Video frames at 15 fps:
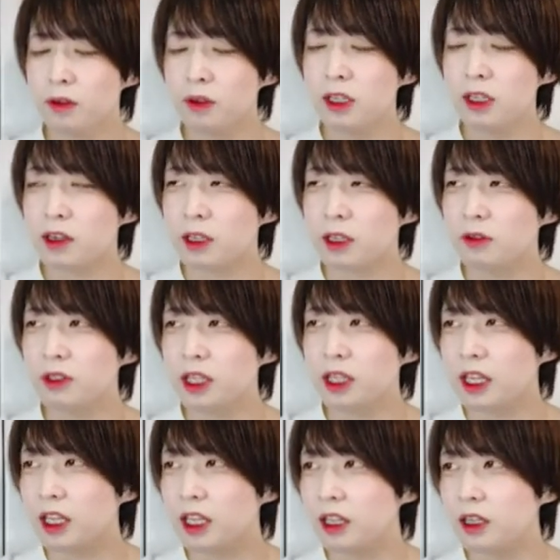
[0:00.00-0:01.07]
これらは基本
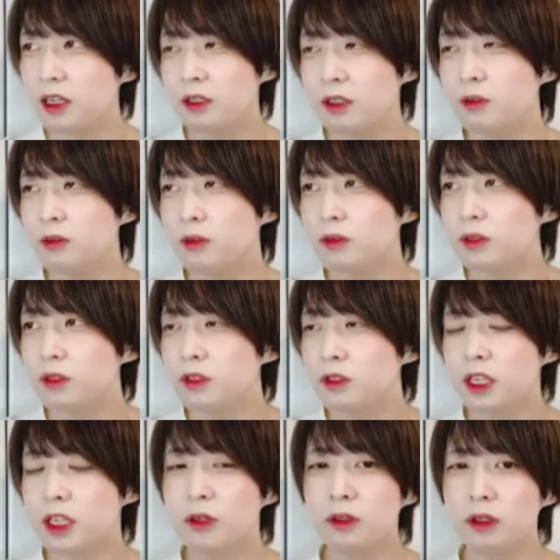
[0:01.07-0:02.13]
的に、あの、
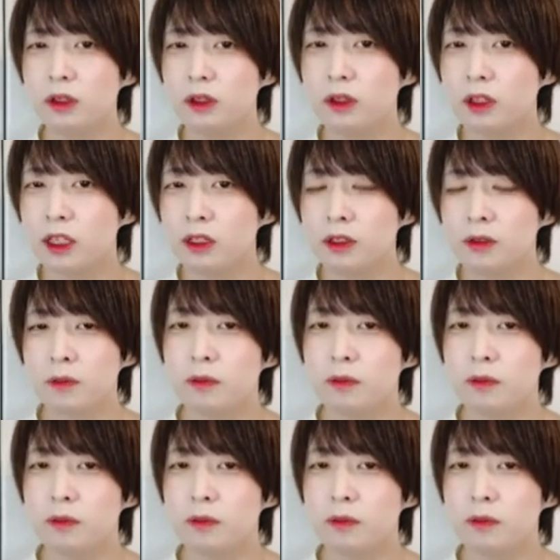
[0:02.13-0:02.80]
先ほどの、